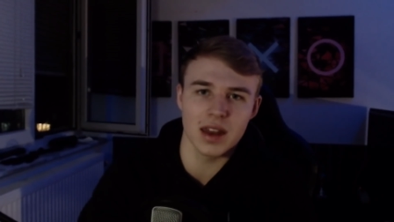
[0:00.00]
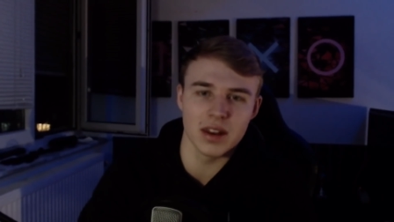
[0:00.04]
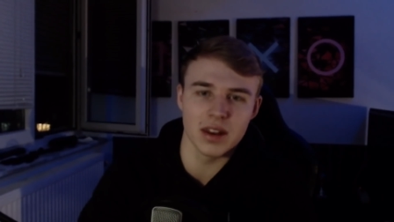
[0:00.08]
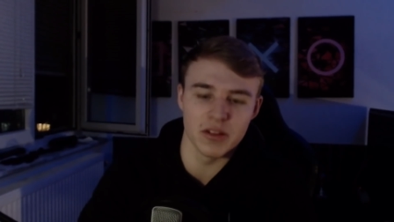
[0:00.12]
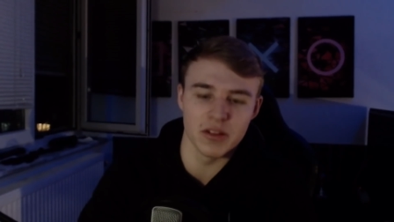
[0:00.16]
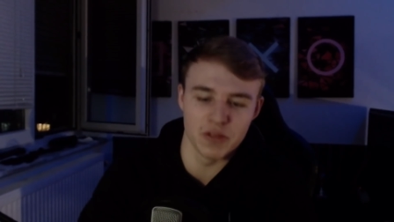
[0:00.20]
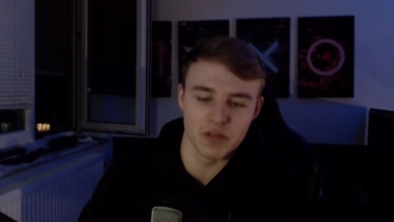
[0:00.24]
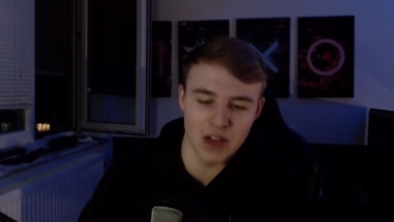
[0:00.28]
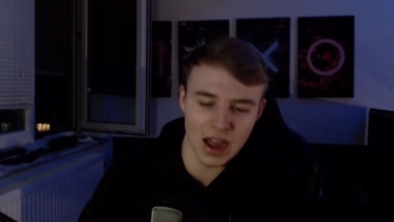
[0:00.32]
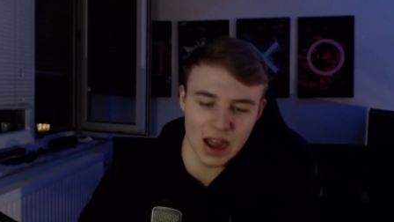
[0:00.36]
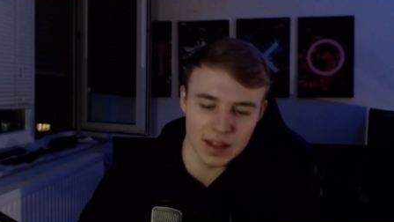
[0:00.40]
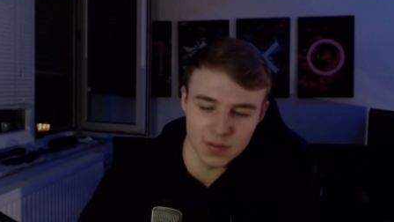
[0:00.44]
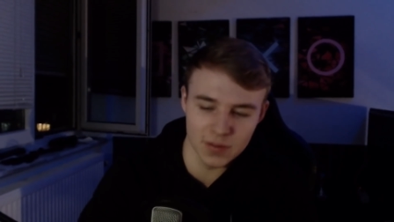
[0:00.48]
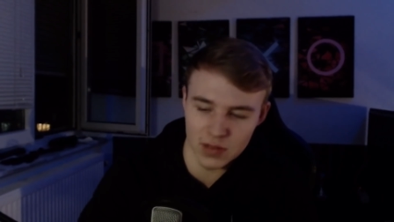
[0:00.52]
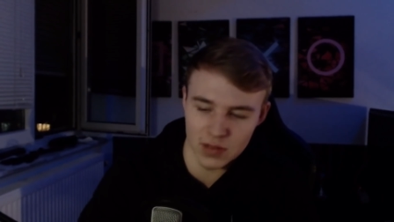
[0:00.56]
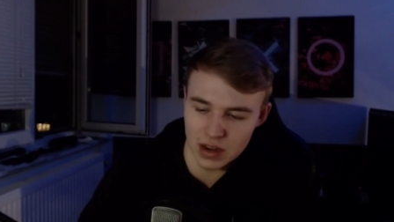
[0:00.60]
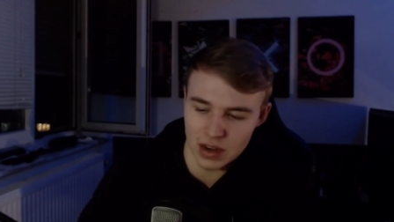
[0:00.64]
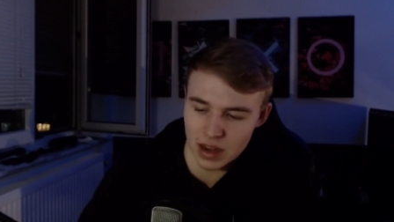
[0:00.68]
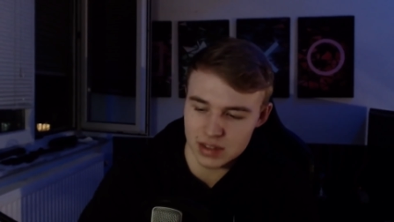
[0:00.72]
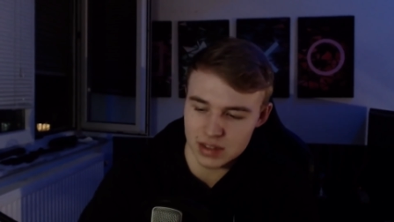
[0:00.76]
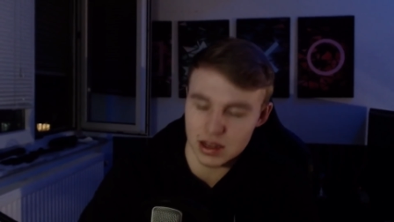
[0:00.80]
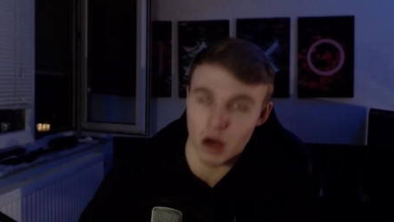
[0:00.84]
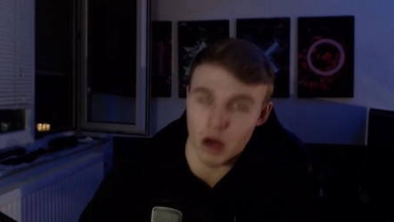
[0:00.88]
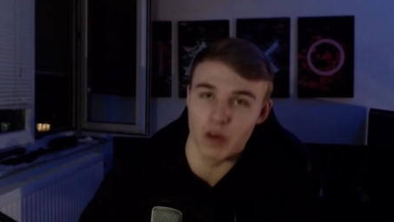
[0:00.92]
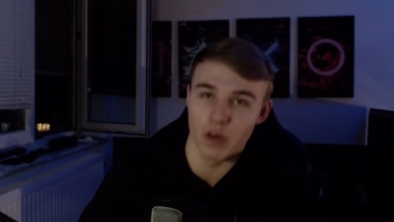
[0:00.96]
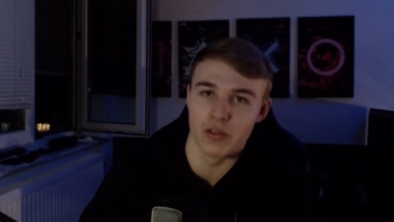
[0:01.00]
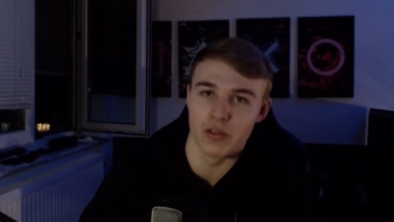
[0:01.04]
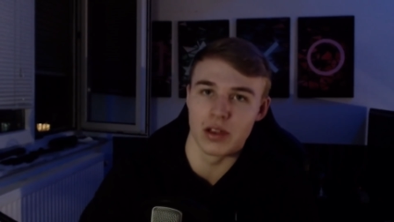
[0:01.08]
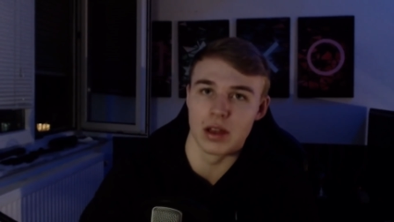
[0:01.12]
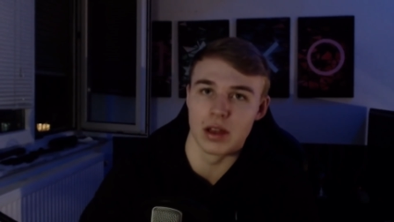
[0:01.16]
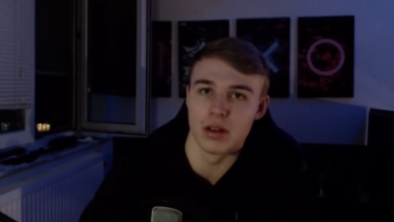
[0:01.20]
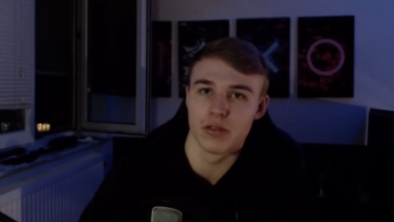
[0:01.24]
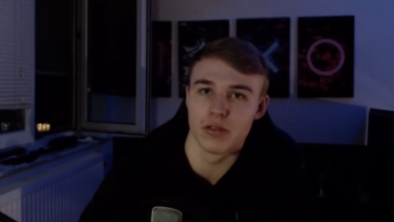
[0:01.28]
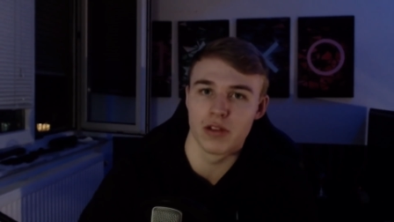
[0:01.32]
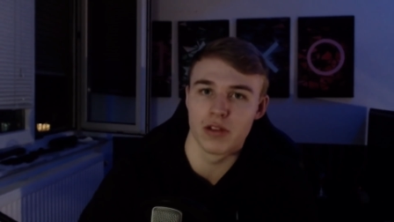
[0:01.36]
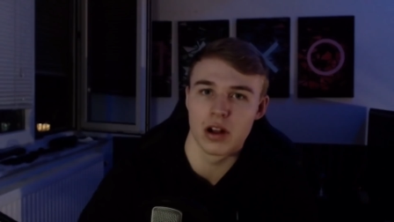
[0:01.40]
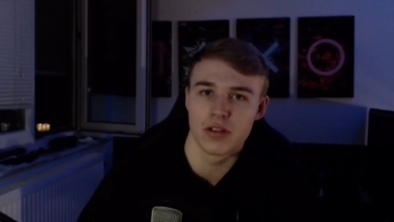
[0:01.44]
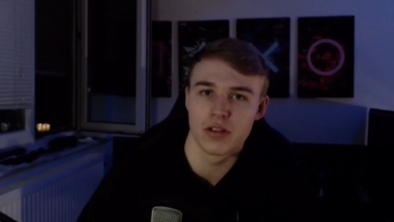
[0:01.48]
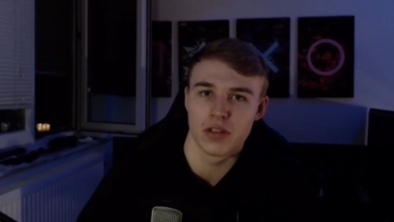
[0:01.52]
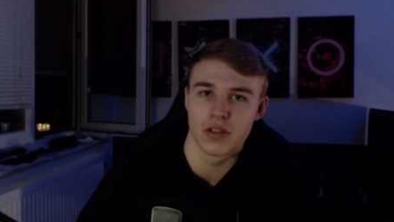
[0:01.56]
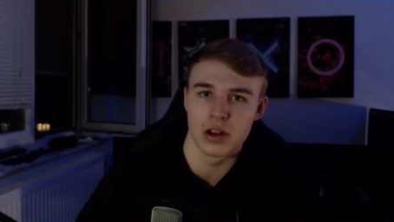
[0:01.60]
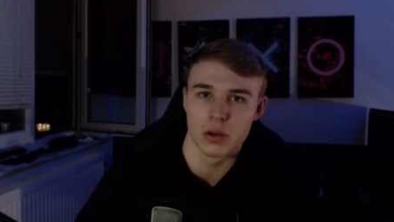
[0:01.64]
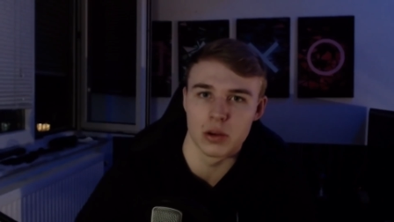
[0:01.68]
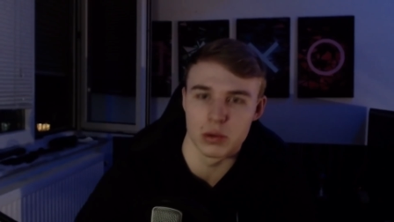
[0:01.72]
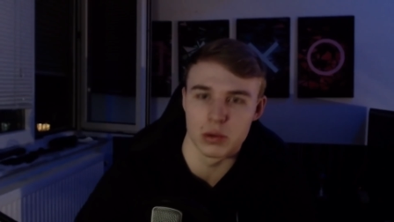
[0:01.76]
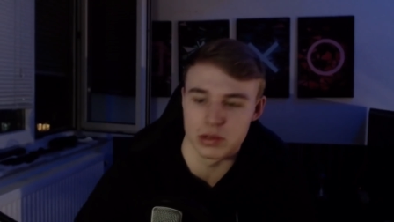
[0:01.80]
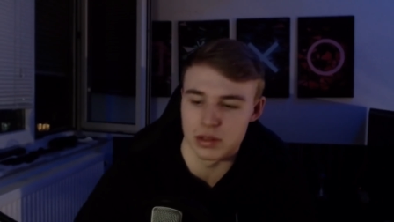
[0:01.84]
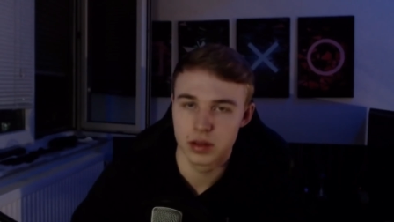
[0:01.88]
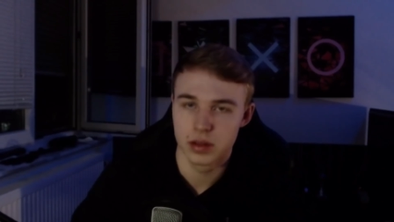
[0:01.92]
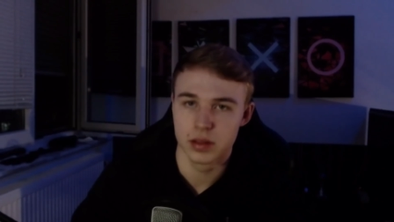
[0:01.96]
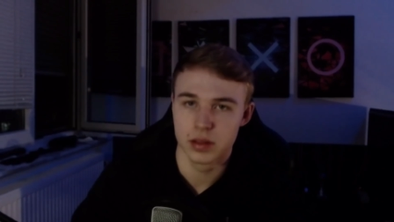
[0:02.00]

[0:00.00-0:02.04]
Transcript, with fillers: werden wir das auf jeden Fall verlosen.